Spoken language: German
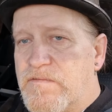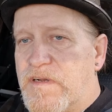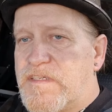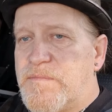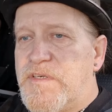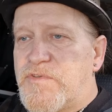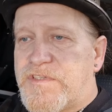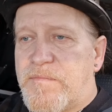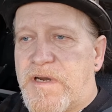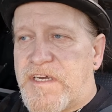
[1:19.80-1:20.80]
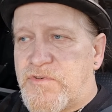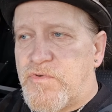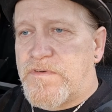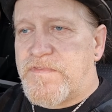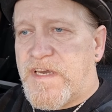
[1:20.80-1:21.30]
welche
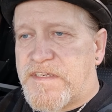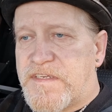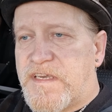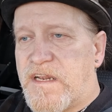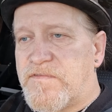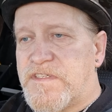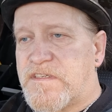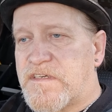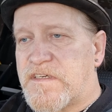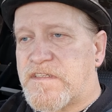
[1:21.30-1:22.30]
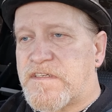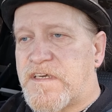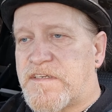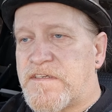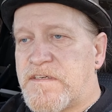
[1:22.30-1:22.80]
Minustemperaturen wir hatten, egal wie es geregnet hat.